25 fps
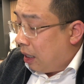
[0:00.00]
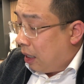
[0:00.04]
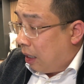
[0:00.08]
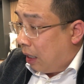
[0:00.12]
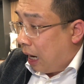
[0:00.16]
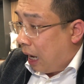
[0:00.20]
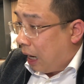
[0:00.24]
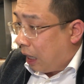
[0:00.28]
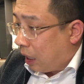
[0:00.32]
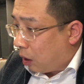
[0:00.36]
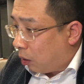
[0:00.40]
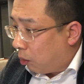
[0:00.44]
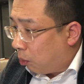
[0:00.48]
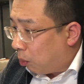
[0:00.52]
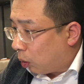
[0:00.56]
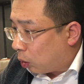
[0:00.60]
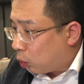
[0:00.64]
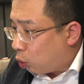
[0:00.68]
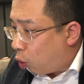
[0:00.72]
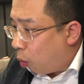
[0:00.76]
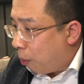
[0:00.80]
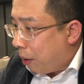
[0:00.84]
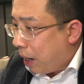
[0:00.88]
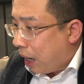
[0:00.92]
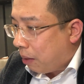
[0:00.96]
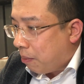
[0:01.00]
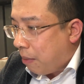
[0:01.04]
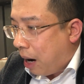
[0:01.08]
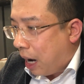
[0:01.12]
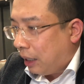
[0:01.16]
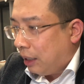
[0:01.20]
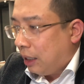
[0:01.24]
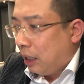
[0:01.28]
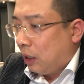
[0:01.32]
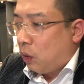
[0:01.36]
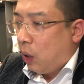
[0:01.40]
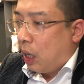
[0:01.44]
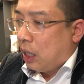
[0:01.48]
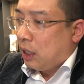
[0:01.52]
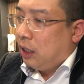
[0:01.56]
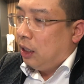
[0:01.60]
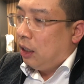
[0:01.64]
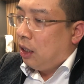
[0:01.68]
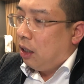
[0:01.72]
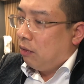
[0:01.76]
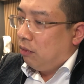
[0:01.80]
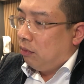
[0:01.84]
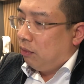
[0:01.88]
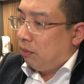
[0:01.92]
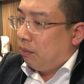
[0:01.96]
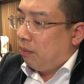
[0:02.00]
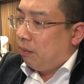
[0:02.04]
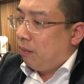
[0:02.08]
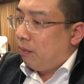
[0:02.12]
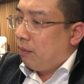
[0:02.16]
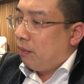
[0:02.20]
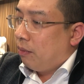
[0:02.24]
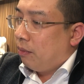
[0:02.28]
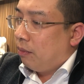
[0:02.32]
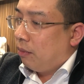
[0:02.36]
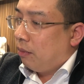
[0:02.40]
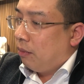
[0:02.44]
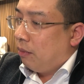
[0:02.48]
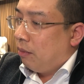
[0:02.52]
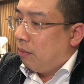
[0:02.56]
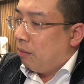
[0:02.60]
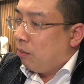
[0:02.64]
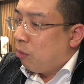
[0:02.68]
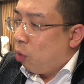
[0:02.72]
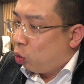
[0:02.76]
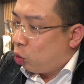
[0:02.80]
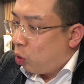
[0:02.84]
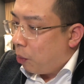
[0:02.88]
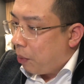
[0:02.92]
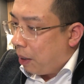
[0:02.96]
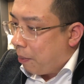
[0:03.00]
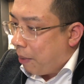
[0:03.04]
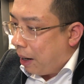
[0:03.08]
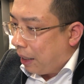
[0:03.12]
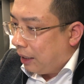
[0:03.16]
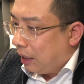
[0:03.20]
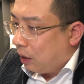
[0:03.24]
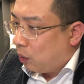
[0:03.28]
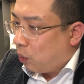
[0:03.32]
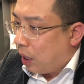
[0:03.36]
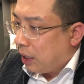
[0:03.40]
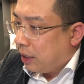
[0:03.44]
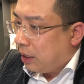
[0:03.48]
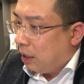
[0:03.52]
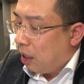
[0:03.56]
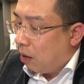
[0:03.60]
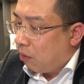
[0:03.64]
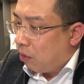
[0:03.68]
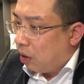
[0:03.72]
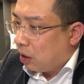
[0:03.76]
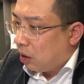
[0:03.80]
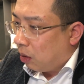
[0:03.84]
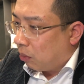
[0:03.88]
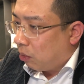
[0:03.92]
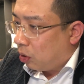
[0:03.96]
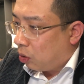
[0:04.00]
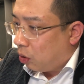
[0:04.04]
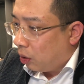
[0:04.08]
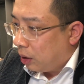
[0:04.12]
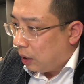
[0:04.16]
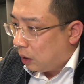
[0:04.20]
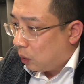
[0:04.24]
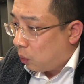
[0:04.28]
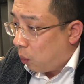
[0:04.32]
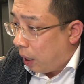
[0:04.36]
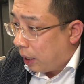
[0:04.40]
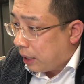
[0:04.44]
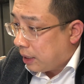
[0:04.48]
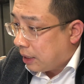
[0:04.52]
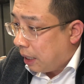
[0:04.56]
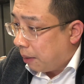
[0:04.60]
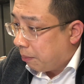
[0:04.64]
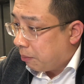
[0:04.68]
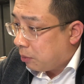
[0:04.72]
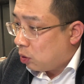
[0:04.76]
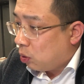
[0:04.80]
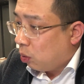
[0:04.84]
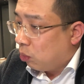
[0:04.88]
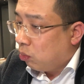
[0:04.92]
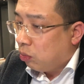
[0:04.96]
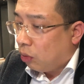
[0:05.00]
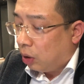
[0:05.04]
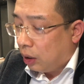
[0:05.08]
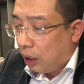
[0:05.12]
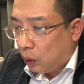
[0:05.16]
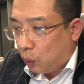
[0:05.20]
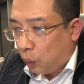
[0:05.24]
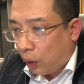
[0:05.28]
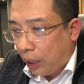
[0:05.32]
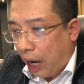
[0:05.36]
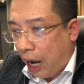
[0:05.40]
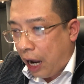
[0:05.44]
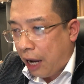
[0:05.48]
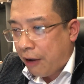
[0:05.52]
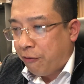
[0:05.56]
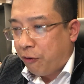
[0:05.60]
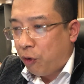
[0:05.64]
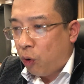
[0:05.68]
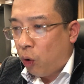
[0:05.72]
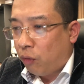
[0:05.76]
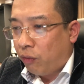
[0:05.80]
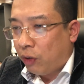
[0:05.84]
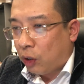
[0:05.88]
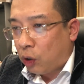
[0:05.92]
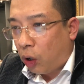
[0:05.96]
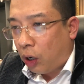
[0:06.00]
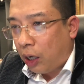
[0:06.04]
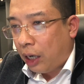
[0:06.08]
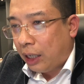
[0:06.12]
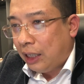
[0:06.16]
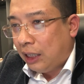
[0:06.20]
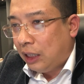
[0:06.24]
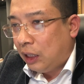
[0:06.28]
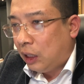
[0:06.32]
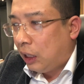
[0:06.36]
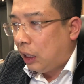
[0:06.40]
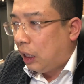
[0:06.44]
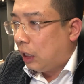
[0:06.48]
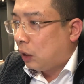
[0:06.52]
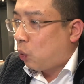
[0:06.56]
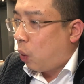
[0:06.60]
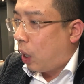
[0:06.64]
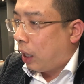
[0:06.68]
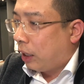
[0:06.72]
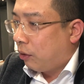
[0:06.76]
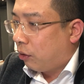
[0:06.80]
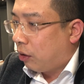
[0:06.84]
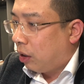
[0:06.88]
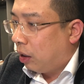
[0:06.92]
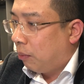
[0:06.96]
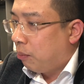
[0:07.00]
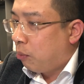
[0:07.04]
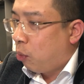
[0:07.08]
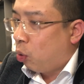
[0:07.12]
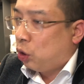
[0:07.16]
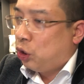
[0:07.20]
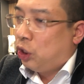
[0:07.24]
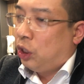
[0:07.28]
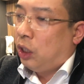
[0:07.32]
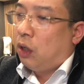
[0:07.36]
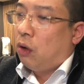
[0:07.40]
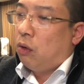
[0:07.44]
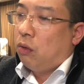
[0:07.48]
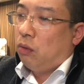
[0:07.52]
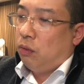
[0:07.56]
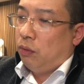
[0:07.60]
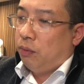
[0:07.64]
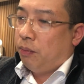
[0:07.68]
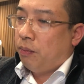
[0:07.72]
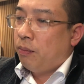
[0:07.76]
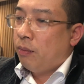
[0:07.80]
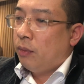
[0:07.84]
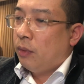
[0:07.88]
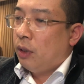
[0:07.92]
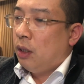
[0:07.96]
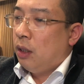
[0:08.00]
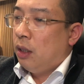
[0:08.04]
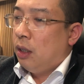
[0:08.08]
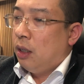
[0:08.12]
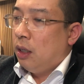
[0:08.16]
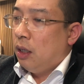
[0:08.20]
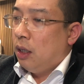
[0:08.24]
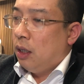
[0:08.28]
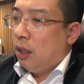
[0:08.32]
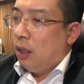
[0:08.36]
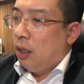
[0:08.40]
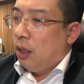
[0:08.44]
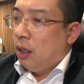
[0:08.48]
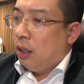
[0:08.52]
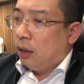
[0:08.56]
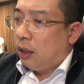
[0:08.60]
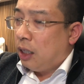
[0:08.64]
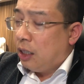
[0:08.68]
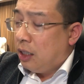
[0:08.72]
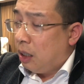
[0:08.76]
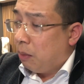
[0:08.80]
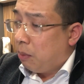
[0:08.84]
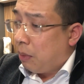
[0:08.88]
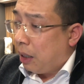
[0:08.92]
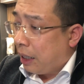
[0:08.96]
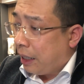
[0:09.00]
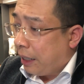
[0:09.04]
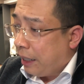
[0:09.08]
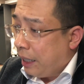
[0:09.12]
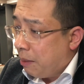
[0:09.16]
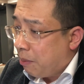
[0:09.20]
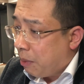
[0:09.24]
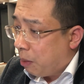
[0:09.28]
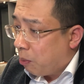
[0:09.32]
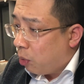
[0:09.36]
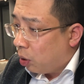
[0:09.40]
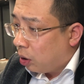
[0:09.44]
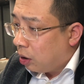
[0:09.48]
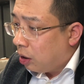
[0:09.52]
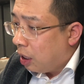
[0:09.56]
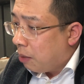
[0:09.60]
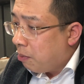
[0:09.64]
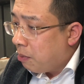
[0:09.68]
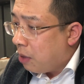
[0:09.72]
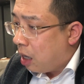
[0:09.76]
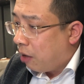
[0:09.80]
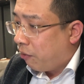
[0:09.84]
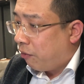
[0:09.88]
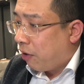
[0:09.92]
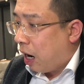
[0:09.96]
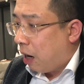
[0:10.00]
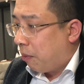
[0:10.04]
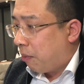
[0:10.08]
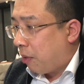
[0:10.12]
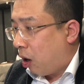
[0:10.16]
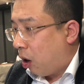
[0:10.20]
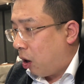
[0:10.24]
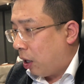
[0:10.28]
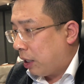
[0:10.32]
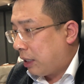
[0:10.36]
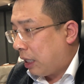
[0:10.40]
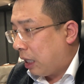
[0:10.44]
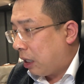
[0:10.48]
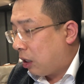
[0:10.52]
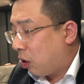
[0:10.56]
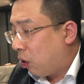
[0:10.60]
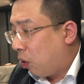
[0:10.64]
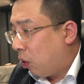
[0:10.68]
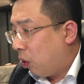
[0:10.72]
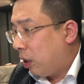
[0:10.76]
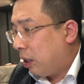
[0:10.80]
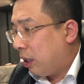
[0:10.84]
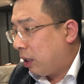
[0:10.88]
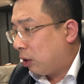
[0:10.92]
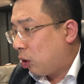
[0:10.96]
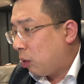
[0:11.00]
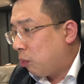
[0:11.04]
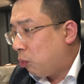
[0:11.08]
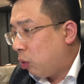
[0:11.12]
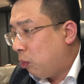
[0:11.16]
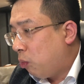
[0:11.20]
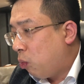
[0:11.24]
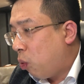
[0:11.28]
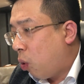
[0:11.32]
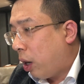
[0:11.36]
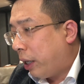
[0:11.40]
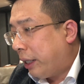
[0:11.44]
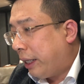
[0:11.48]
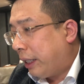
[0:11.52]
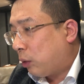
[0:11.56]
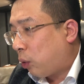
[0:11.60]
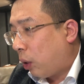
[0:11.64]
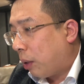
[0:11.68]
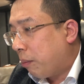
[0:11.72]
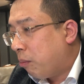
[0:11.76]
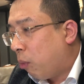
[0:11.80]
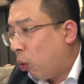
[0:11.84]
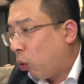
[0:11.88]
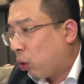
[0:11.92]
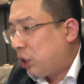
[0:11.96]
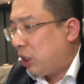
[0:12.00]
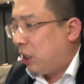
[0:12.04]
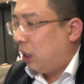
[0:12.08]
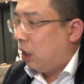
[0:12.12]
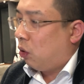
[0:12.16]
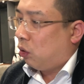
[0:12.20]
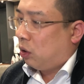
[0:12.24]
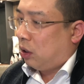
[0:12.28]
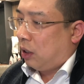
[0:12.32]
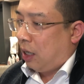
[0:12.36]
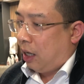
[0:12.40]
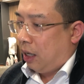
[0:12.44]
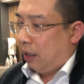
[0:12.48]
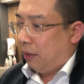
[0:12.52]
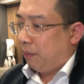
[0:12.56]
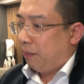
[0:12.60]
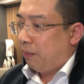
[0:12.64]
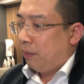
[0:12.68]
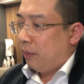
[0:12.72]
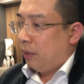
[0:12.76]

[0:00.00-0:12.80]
là một cô bé bán điện thoại di động một cô bé bán điện thoại di động ở trong nó có điện thoại Samsung có điện thoại iPhone và có cả điện, điện thoại theo kiểu là một triệu thế nhưng mà khi mà một người bước vào mà hỏi rằng cô ơi tôi muốn mua cái điện thoại một triệu chẳng hạn